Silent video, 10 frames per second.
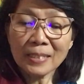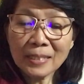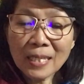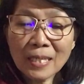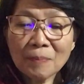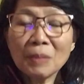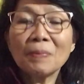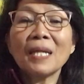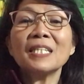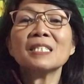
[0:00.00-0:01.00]
dalam
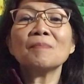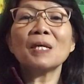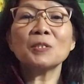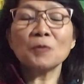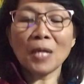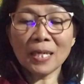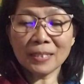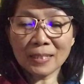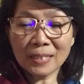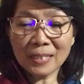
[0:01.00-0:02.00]
Ibrani 11 juga
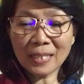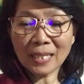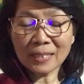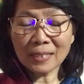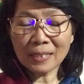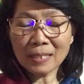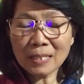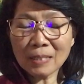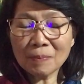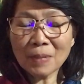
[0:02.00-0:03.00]

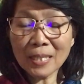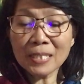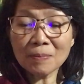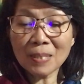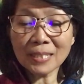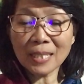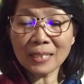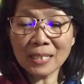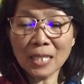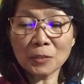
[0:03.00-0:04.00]
Eh, Ibrani 11 ayat
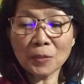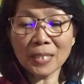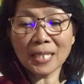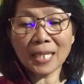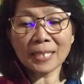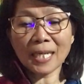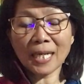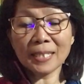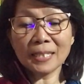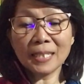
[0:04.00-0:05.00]
3 juga
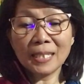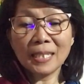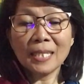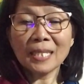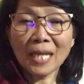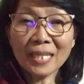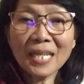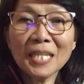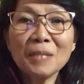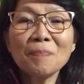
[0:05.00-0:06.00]
dikatakan,
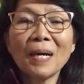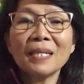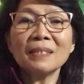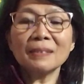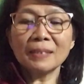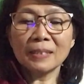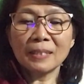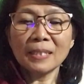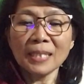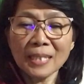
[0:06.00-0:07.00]
karena iman
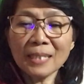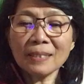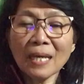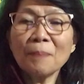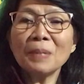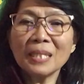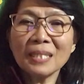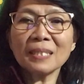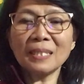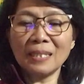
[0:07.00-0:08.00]
kita
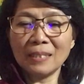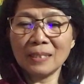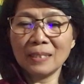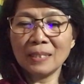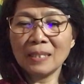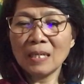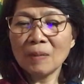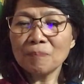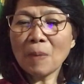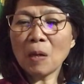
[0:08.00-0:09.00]
mengerti
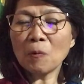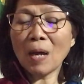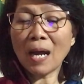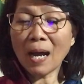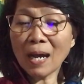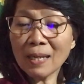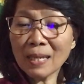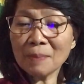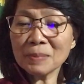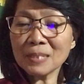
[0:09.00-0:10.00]
bahwa
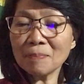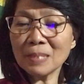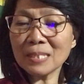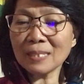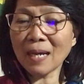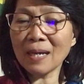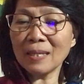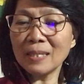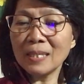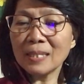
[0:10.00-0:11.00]
alam semesta
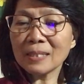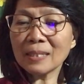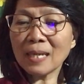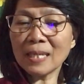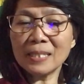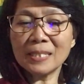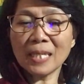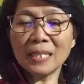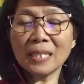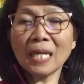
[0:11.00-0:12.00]
telah
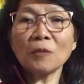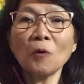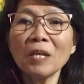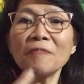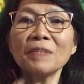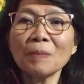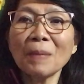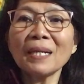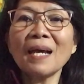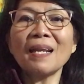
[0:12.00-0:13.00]
dijadikan oleh
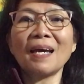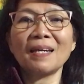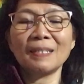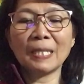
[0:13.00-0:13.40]
firman Allah.